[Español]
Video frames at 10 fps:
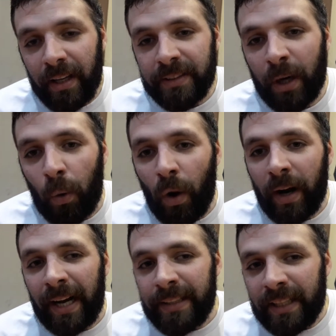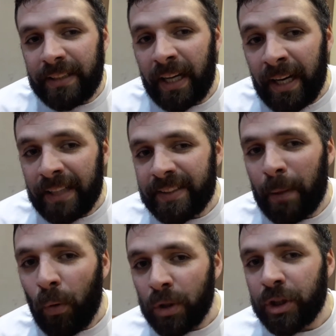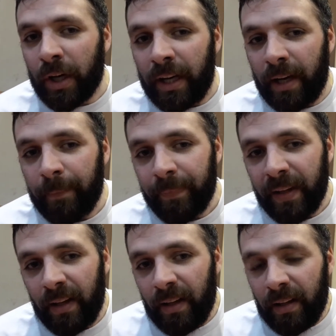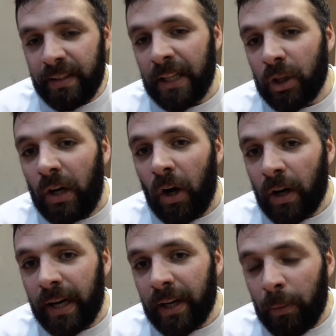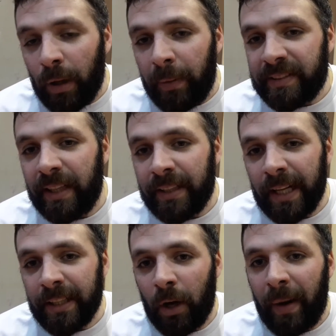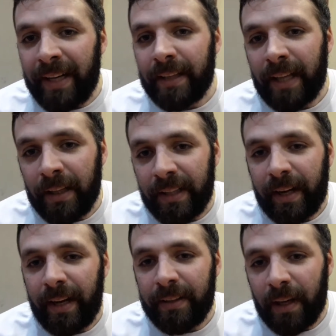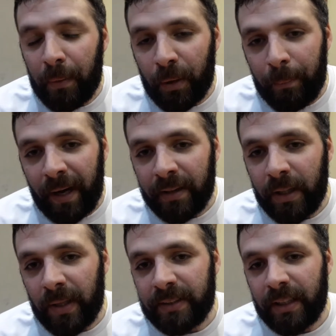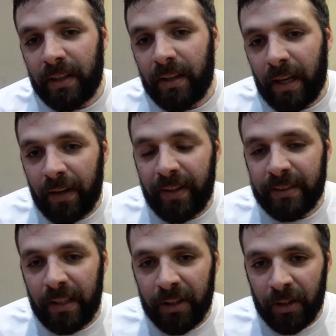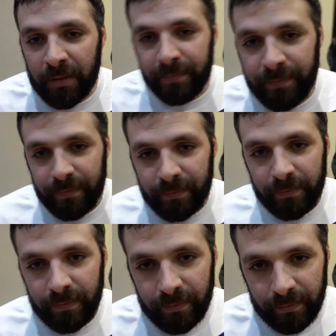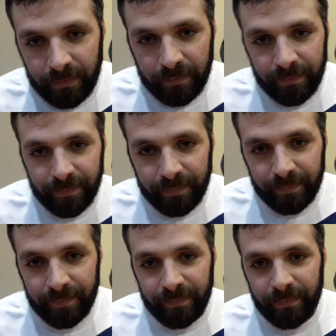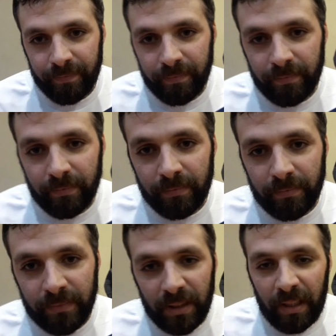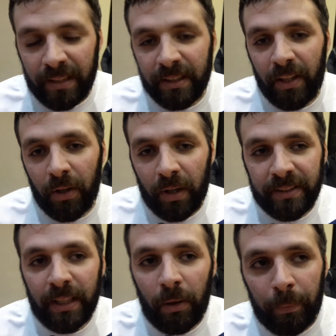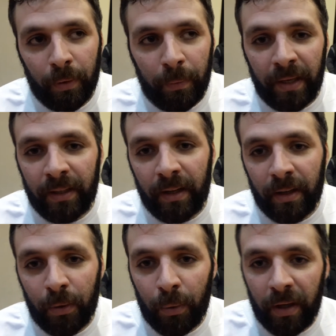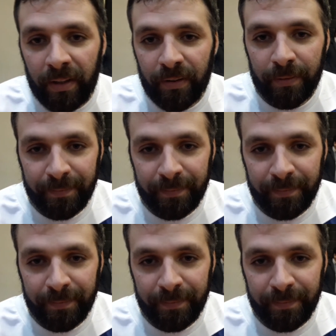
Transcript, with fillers: se jugó a cancha llena, hacía mucho que tanto de local como de visitante no venía tanta gente a ver un partido, así que agradecerle a todos. A seguir trabajando y nuevamente felicitaciones, Daniel. Gracias, Diego, gracias a vos por venir a cubrir esto.